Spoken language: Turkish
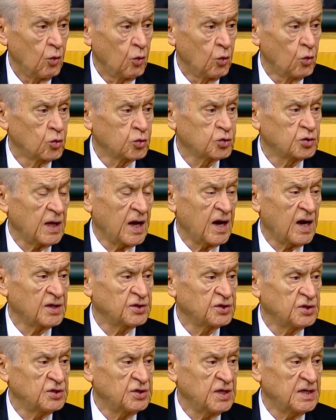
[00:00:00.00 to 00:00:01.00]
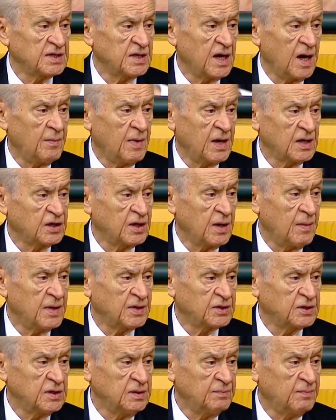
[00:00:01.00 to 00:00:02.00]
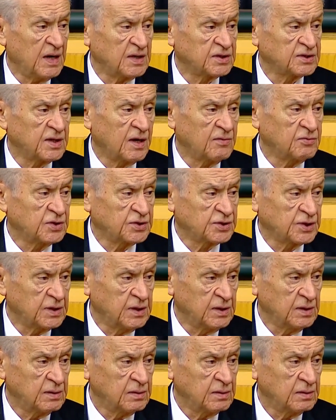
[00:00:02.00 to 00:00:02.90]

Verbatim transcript: Uluslararası Ceza Mahkemesi Başsavcısının